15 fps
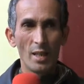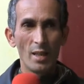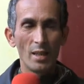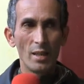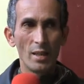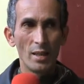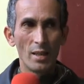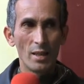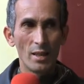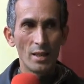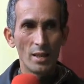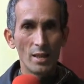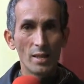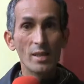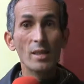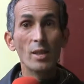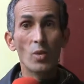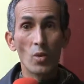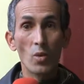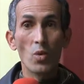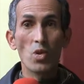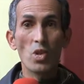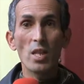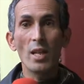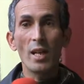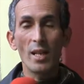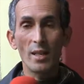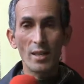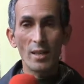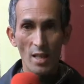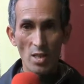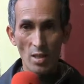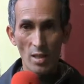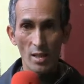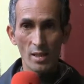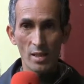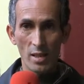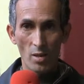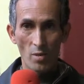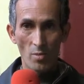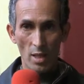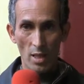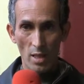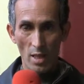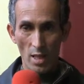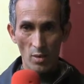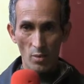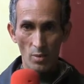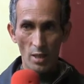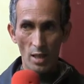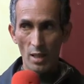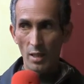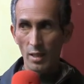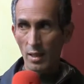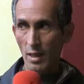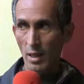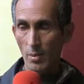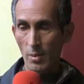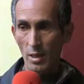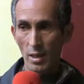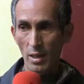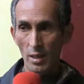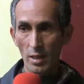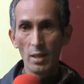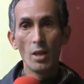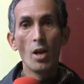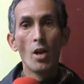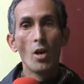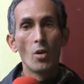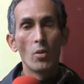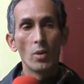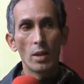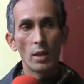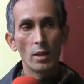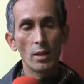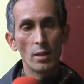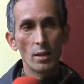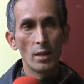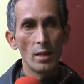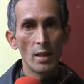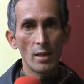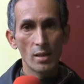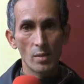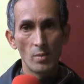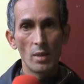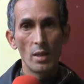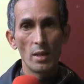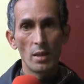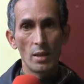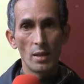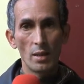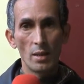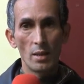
السيكولوجي عن الاشخاص اللي هما كيعانوا من هذه الاضطرابات هذه ولكن لازم اننا